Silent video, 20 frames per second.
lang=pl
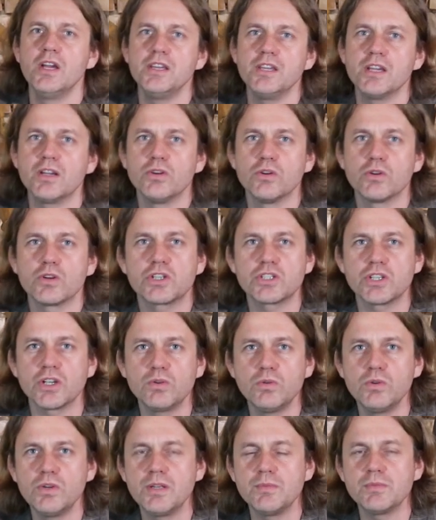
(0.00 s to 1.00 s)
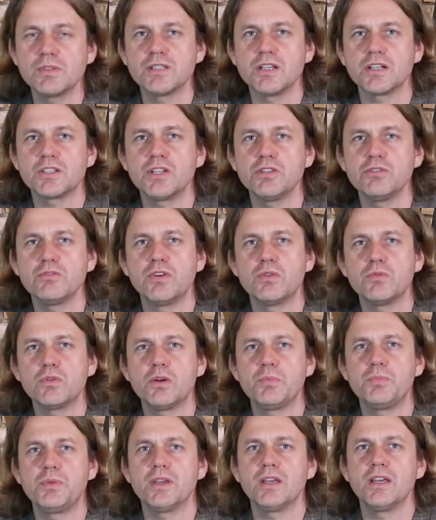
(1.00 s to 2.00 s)
jego szczególnym znaczeniu w
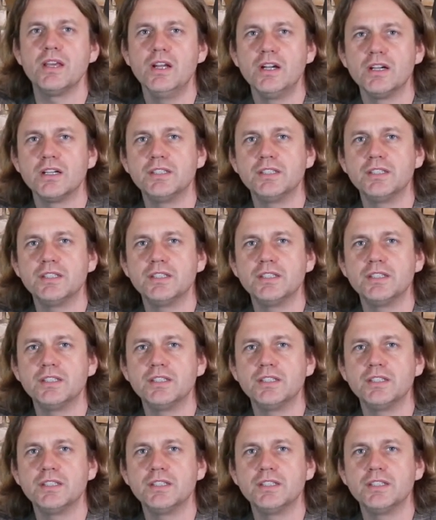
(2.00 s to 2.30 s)
Europie,